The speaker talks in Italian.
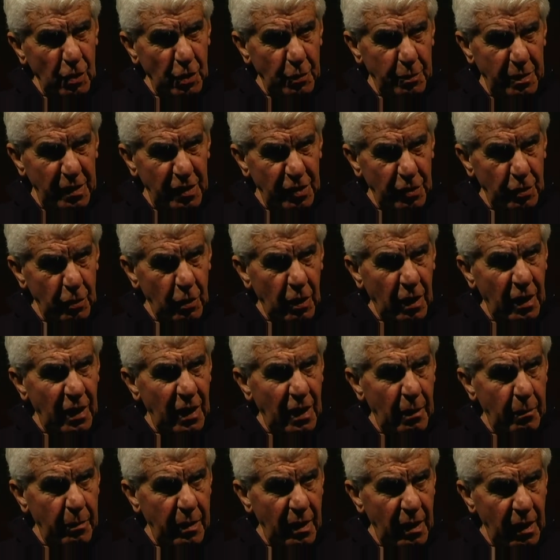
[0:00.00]
spessore
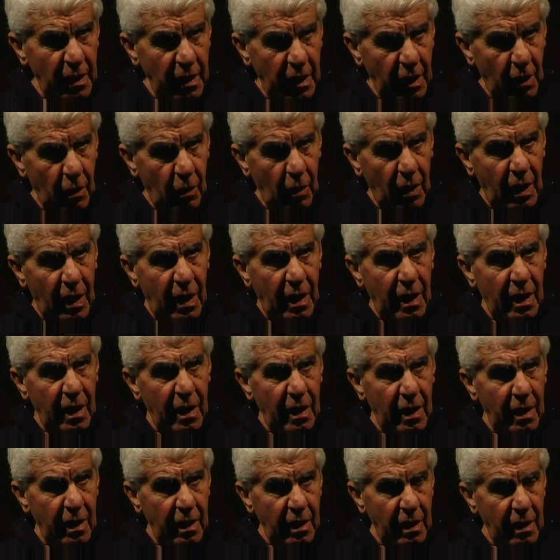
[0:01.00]
della pellicola
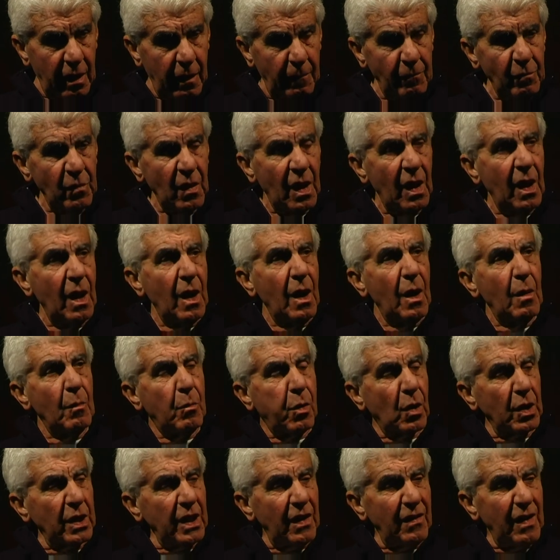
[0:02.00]
e
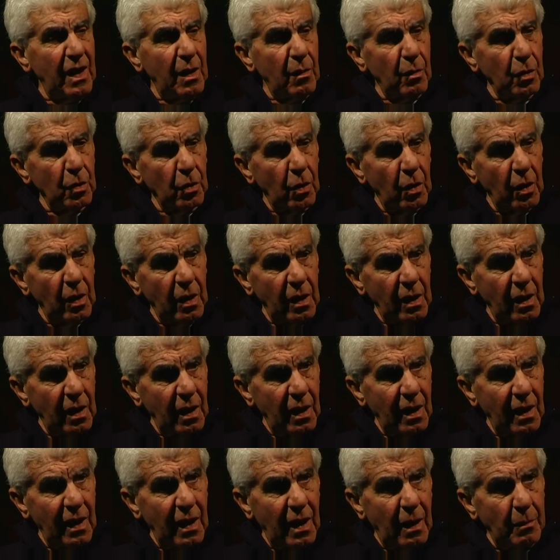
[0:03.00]
portavamo noi eh,
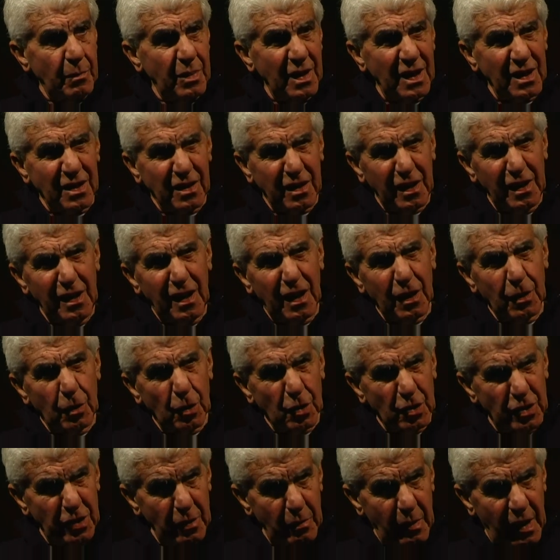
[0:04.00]
la piastrina
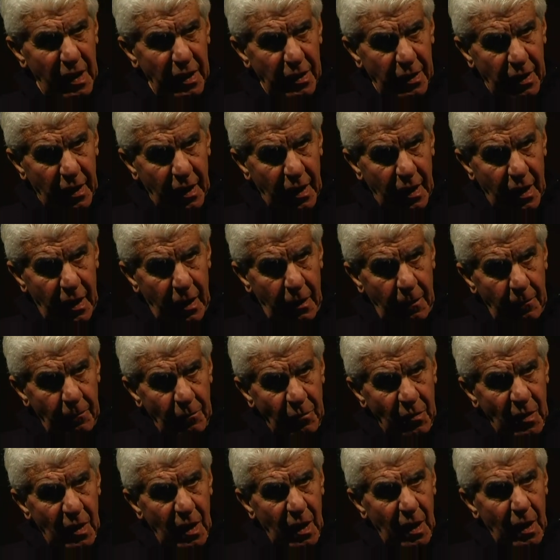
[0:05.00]
dosimetrica
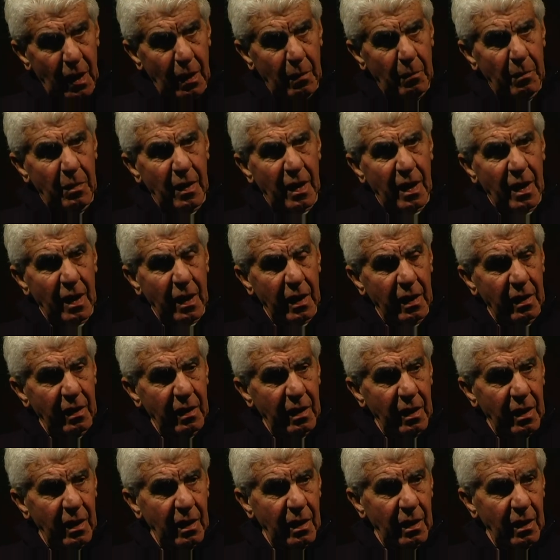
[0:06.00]
per
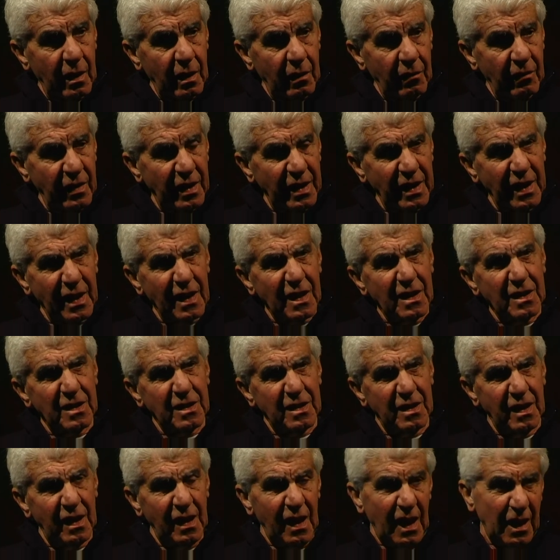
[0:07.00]
eh, vedere
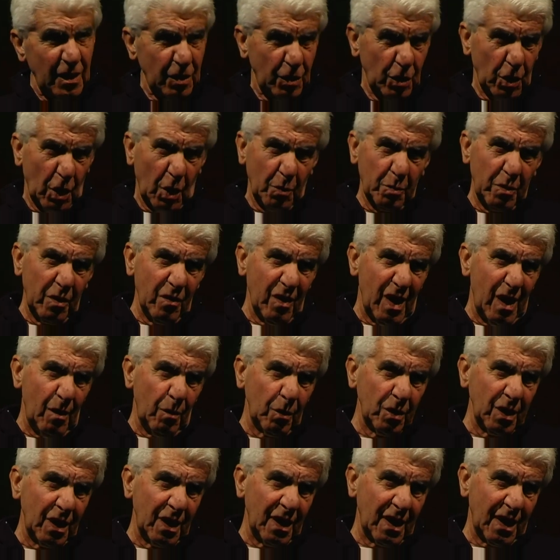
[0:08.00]
se assorbivamo
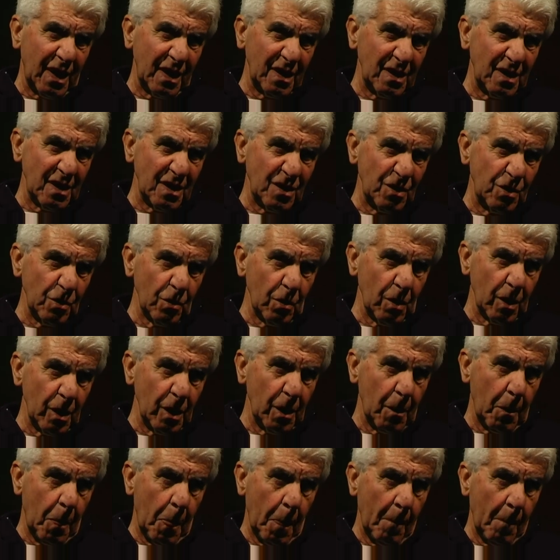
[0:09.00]
delle radiazioni.